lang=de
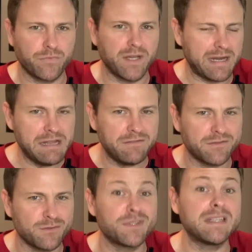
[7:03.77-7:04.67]
gereift
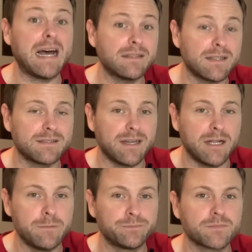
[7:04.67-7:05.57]
und ein anderer
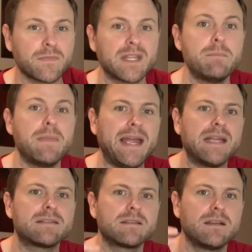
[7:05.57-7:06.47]
Teil im
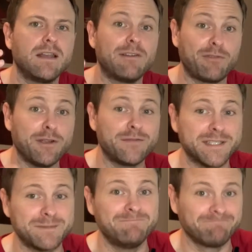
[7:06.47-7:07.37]
Ex-Lafolk-Fass.